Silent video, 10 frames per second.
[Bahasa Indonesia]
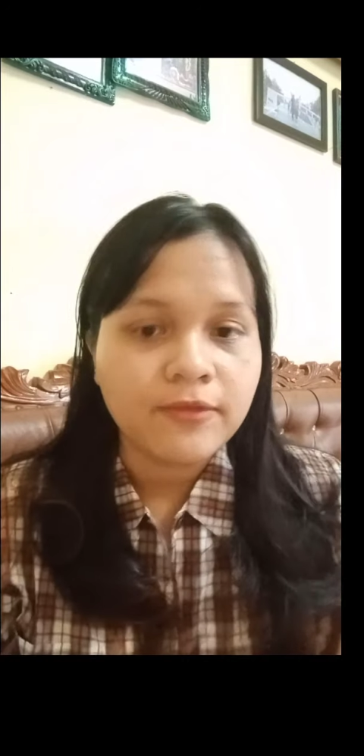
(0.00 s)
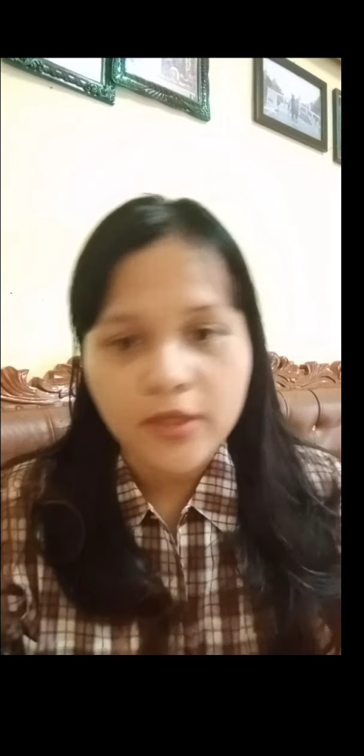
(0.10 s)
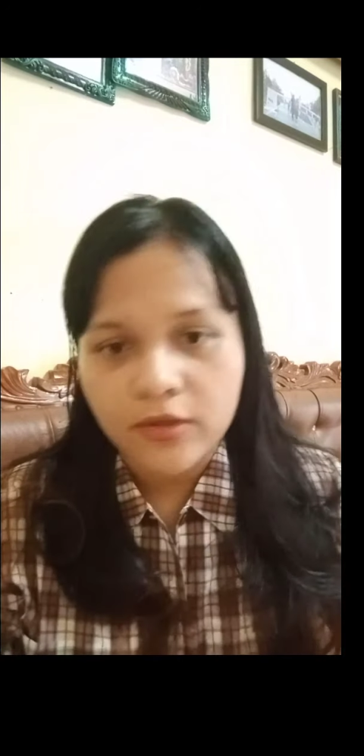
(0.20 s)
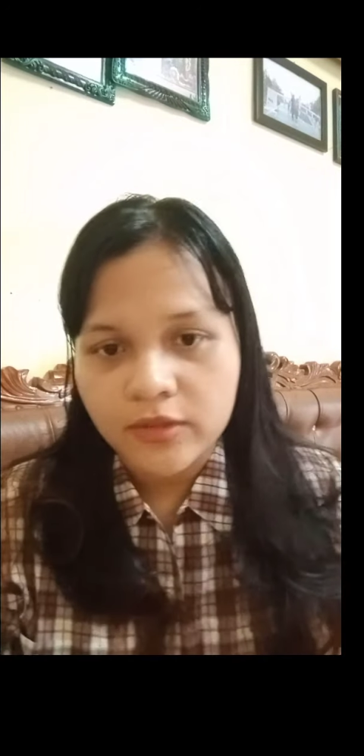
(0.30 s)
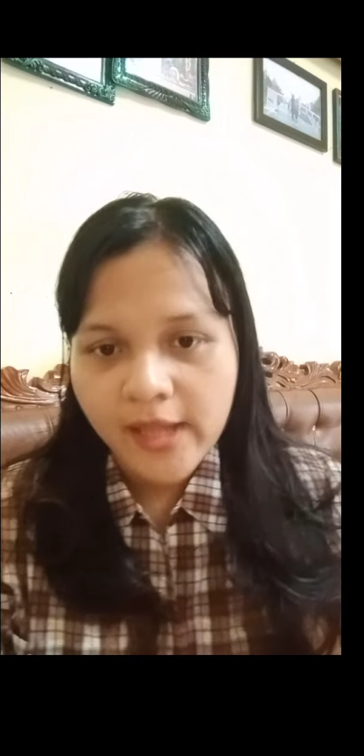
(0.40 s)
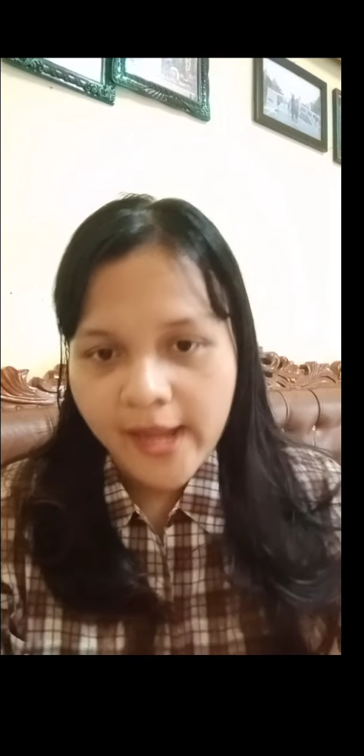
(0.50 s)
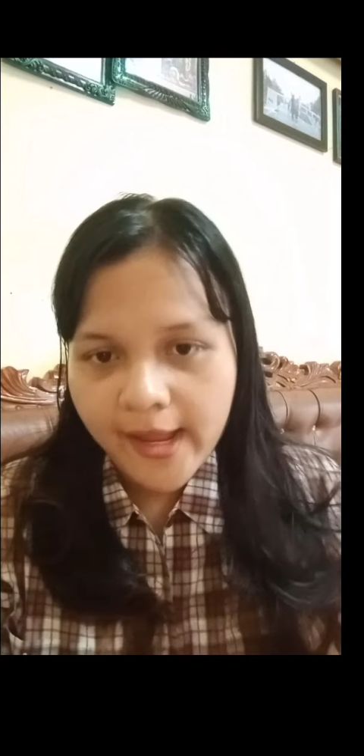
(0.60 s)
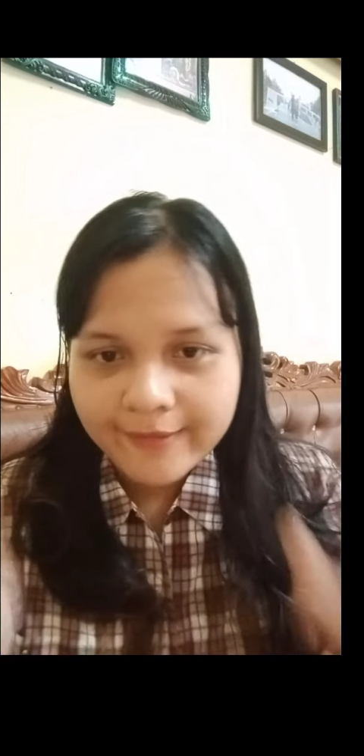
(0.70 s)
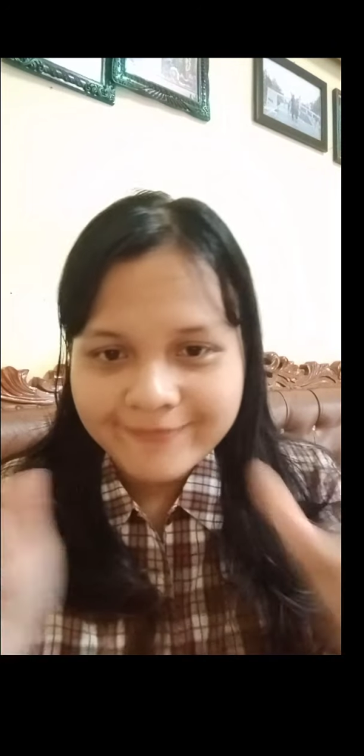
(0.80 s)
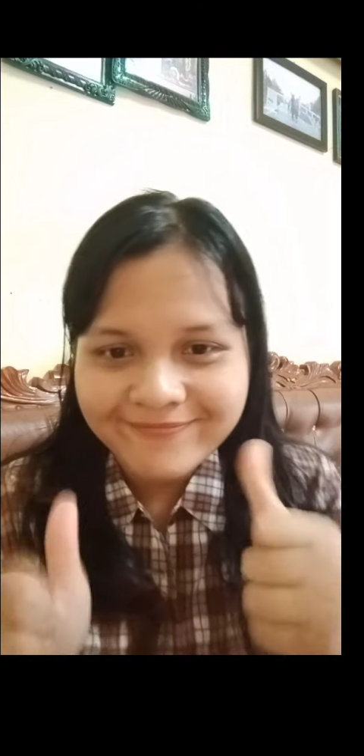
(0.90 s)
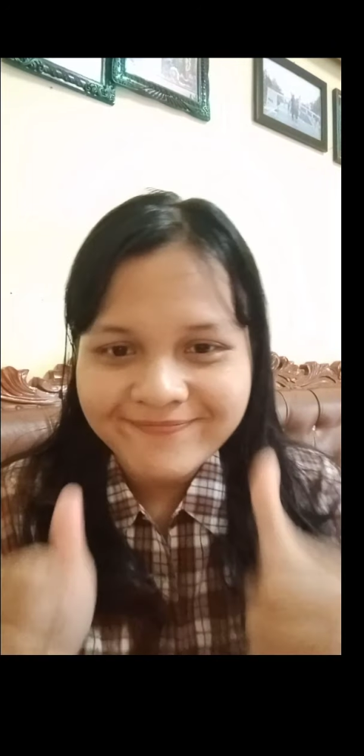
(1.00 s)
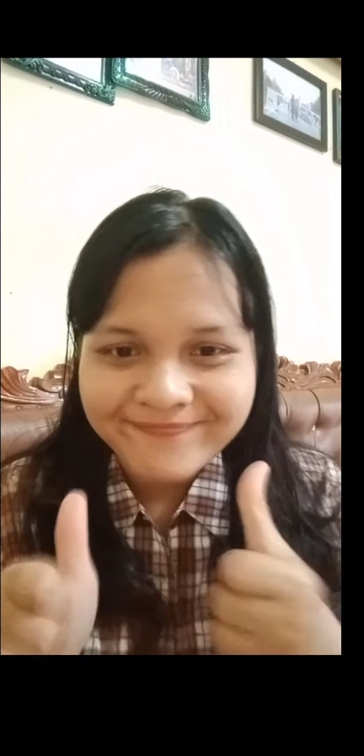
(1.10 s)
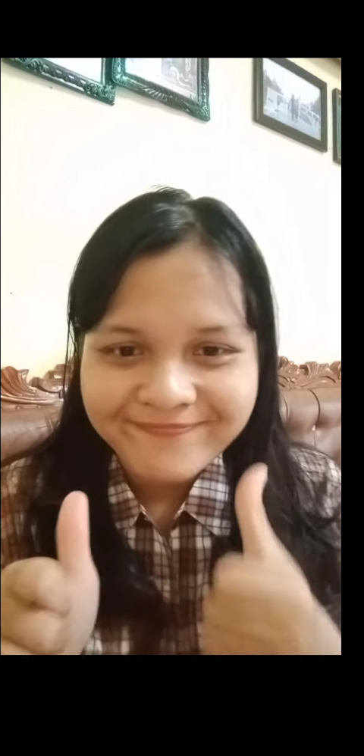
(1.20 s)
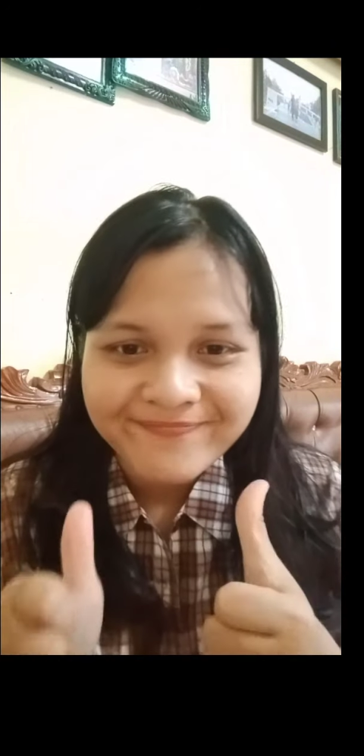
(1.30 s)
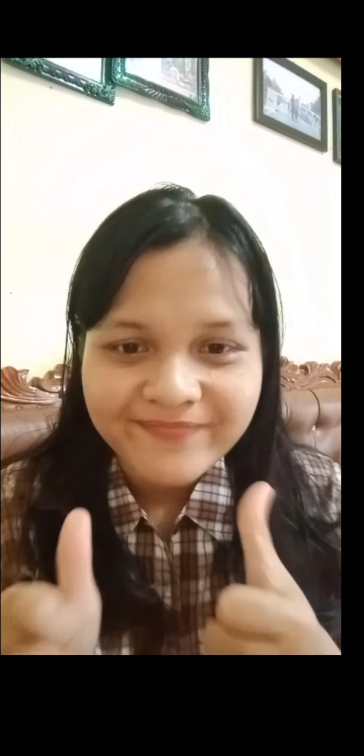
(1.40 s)
video saya.
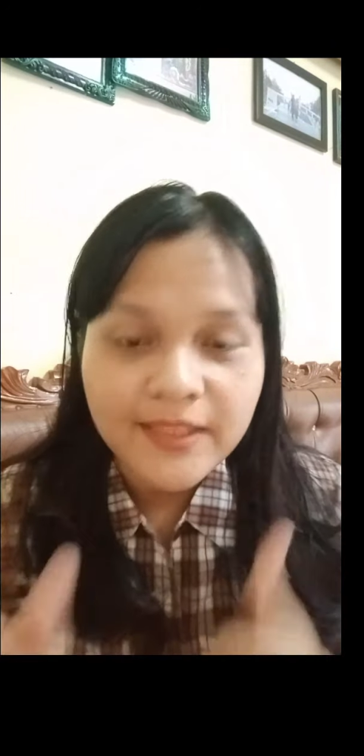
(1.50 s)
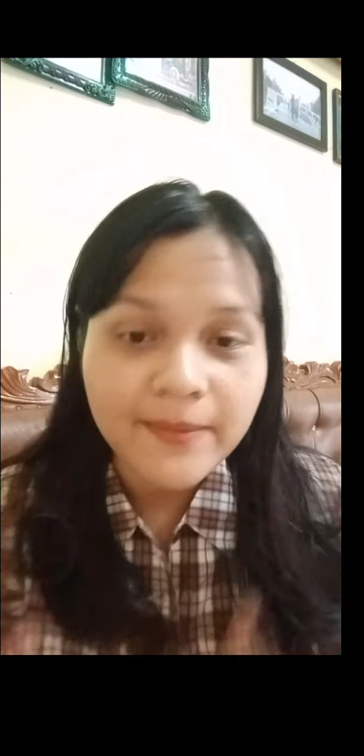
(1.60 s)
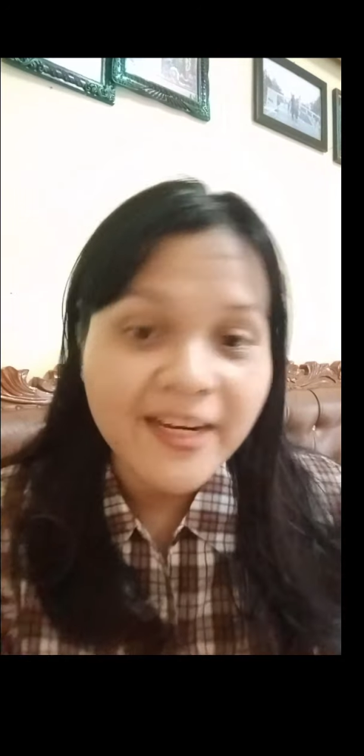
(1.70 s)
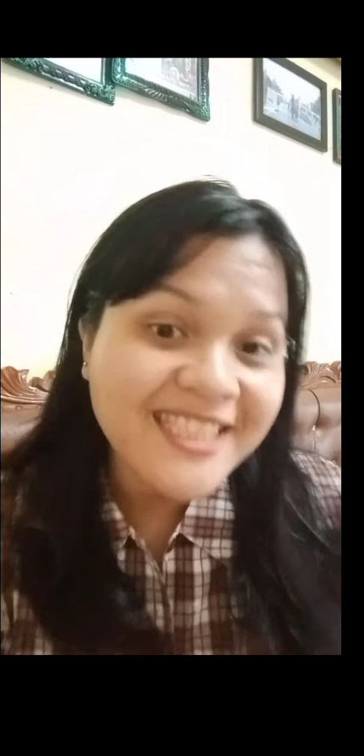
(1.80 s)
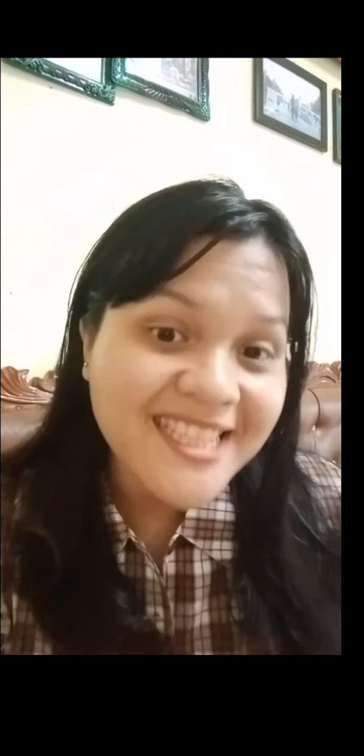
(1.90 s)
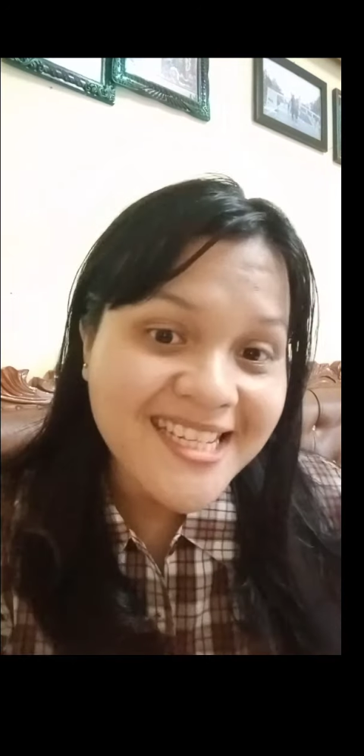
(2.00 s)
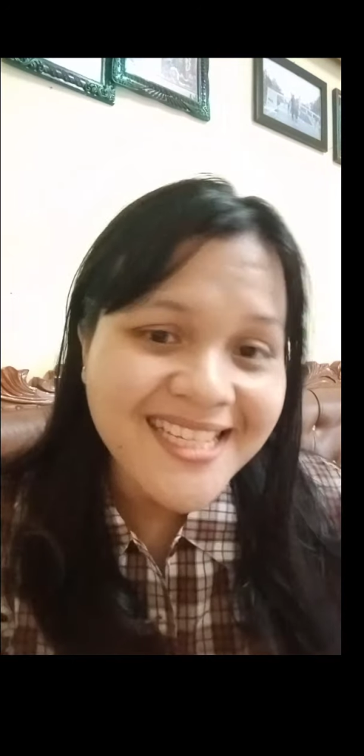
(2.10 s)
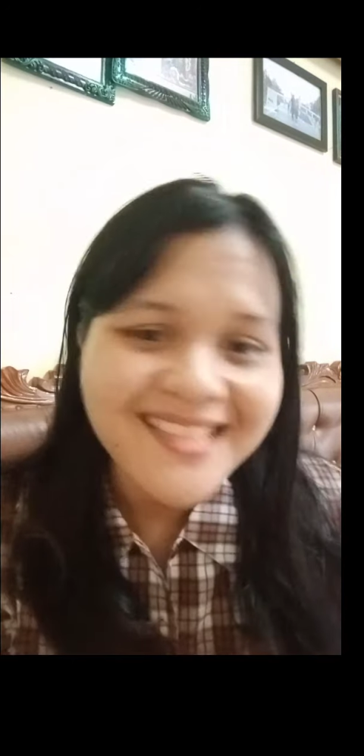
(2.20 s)
Terima kasih.